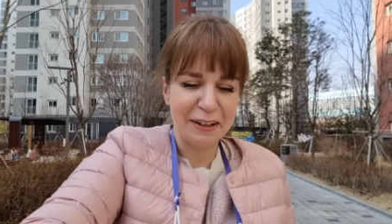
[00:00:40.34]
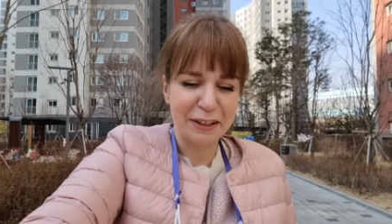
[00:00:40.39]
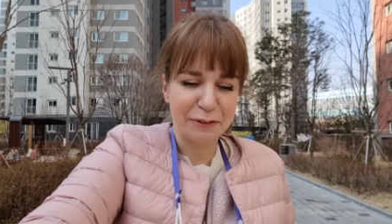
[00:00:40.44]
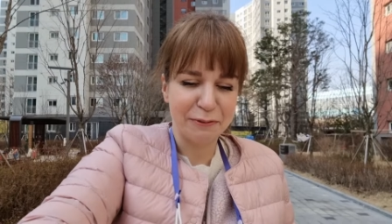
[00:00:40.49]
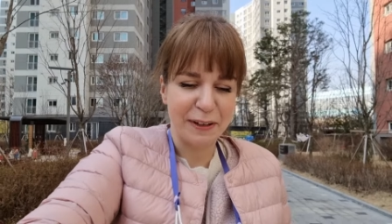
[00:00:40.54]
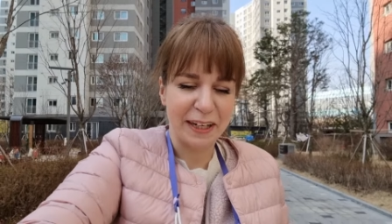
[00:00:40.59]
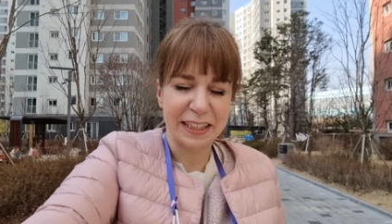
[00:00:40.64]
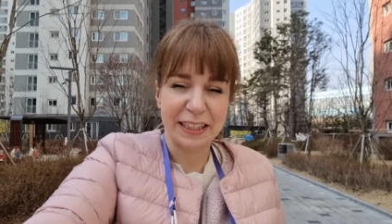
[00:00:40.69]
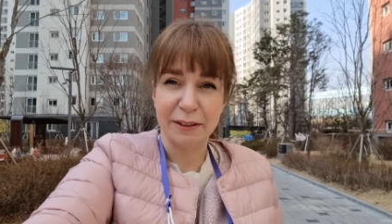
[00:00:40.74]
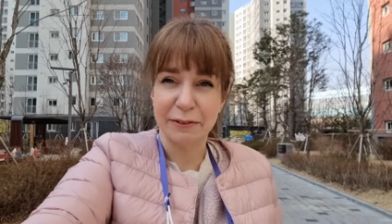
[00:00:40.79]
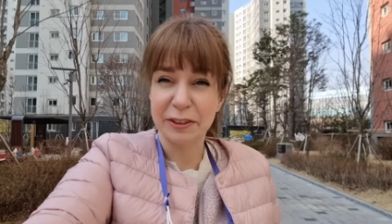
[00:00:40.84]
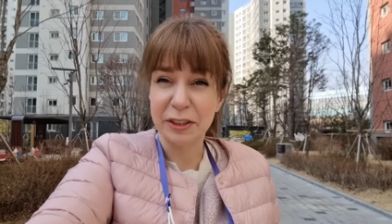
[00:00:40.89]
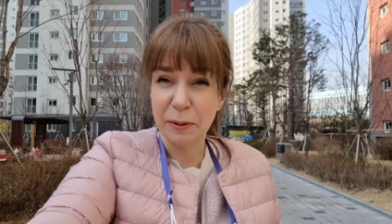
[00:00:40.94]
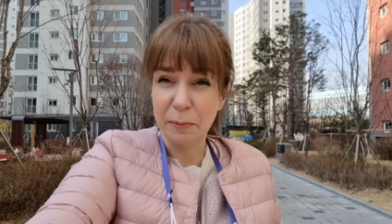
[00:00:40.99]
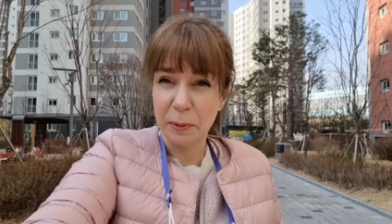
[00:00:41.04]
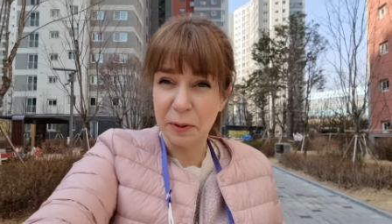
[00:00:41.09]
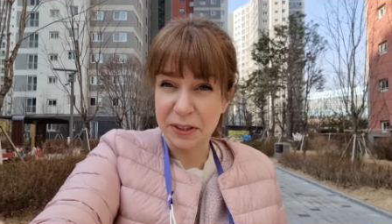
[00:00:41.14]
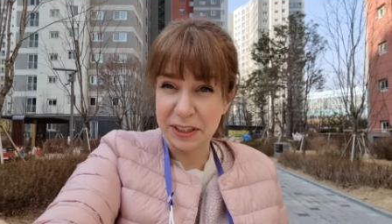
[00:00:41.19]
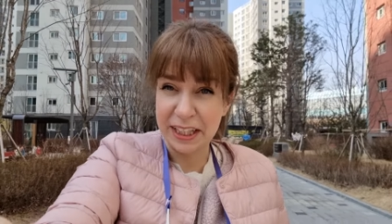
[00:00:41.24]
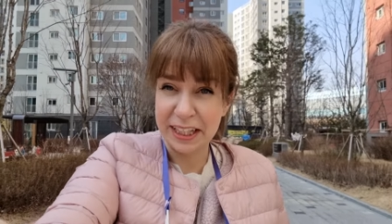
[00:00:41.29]
otwarta w
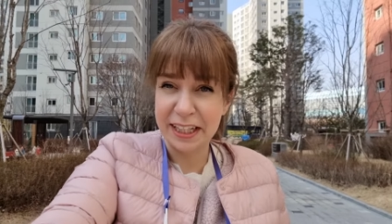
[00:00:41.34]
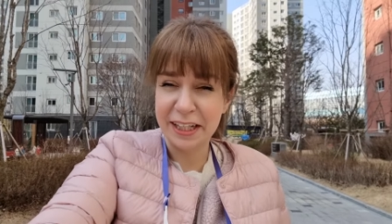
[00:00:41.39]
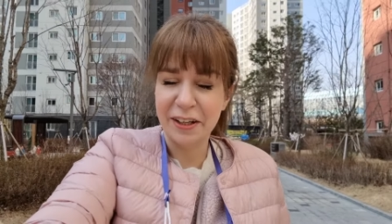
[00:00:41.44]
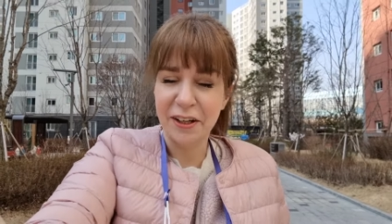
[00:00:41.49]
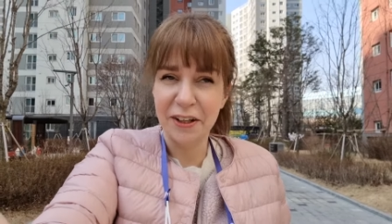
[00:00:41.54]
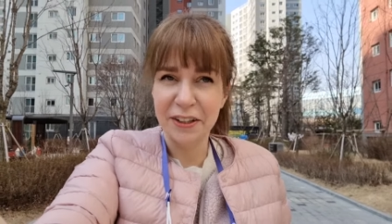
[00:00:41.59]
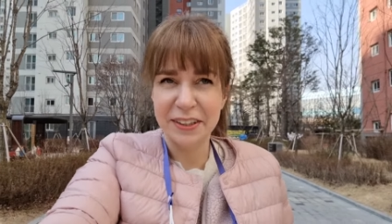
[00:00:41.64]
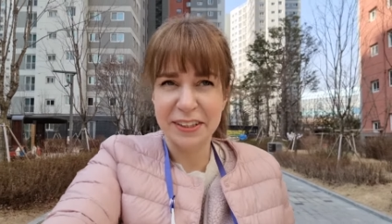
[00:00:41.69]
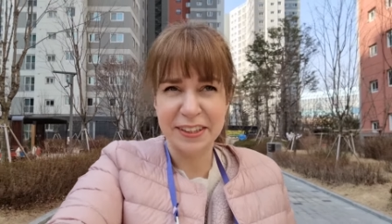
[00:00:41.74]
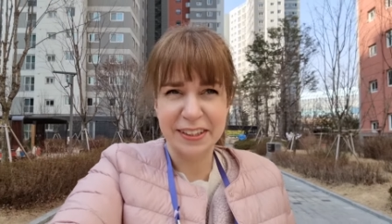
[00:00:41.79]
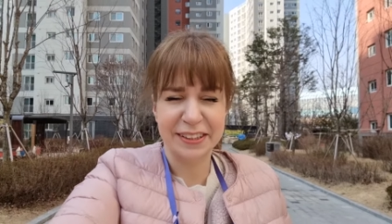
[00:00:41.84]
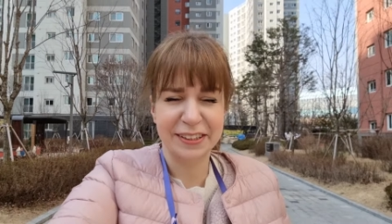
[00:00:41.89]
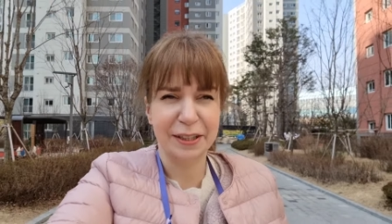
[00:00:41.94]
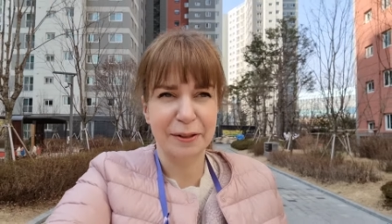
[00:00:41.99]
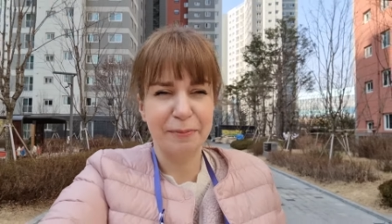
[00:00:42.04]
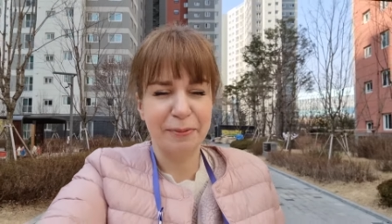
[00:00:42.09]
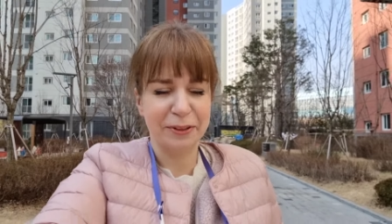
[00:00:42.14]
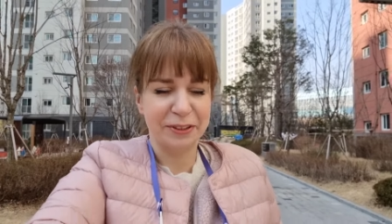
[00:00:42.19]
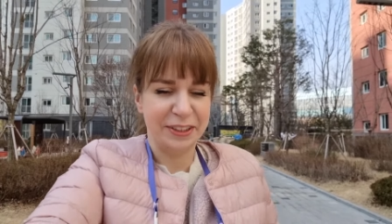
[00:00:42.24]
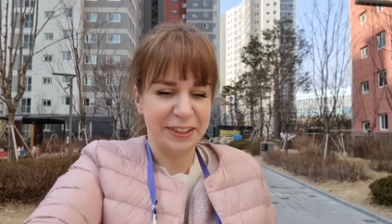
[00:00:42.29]
sobotę i od
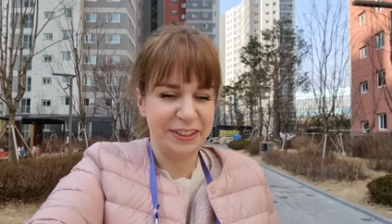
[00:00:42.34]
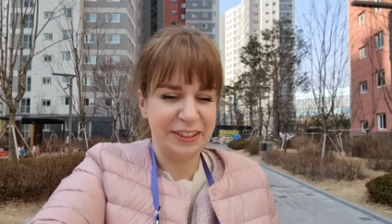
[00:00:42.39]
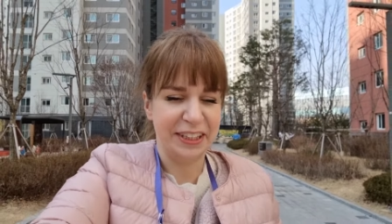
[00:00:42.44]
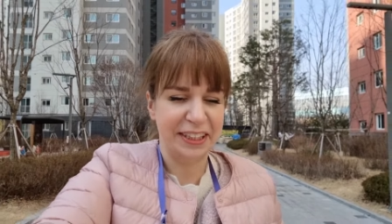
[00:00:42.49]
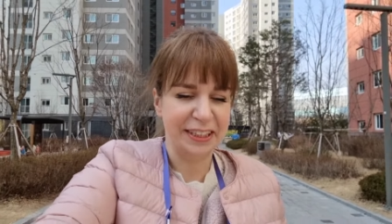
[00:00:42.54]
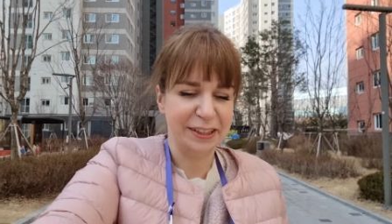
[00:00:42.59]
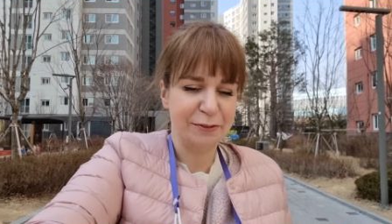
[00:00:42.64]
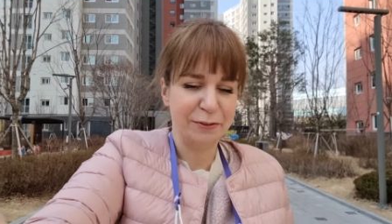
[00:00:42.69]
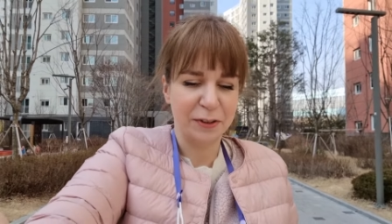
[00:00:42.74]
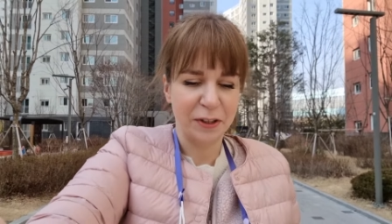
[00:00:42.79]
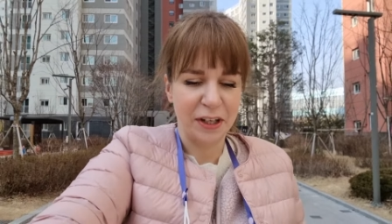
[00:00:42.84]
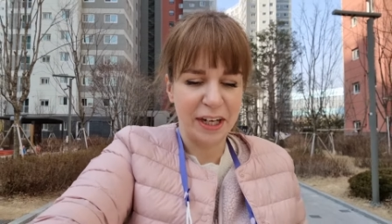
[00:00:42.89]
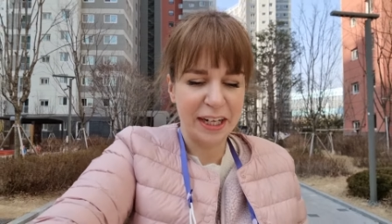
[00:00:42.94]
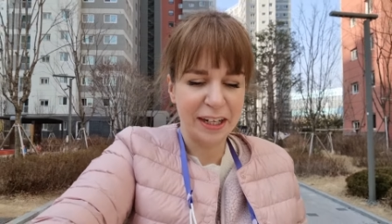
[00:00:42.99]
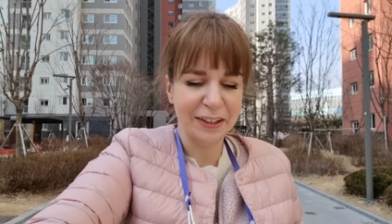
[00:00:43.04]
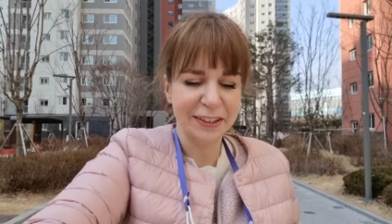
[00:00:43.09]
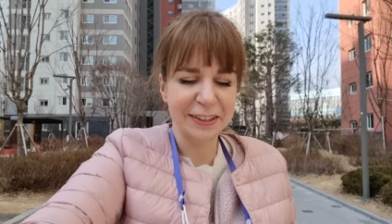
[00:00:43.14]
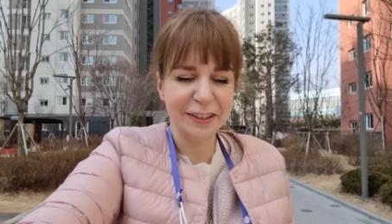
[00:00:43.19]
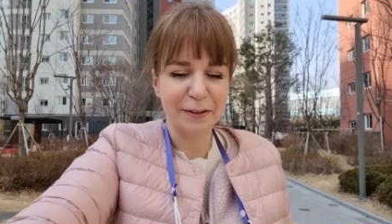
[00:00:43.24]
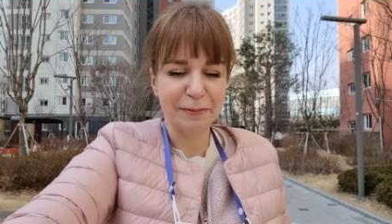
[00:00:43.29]
soboty, dzisiaj jest wtorek,
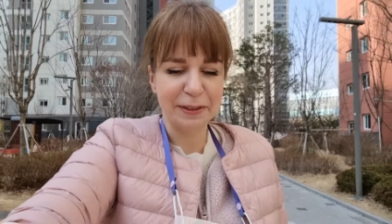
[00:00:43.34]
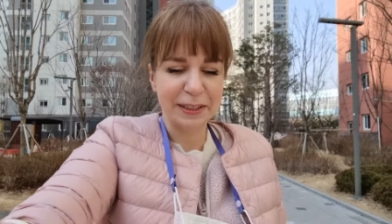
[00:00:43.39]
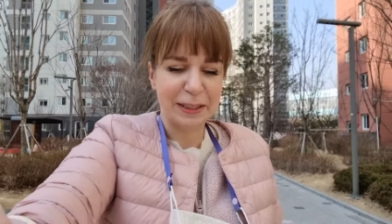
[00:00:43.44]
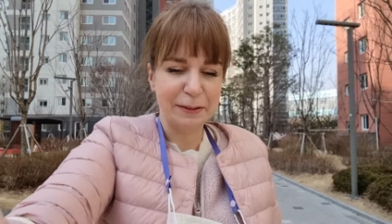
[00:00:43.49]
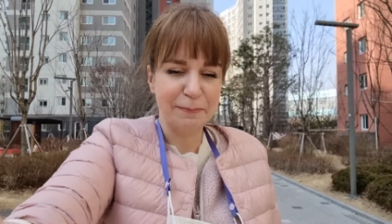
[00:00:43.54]
od soboty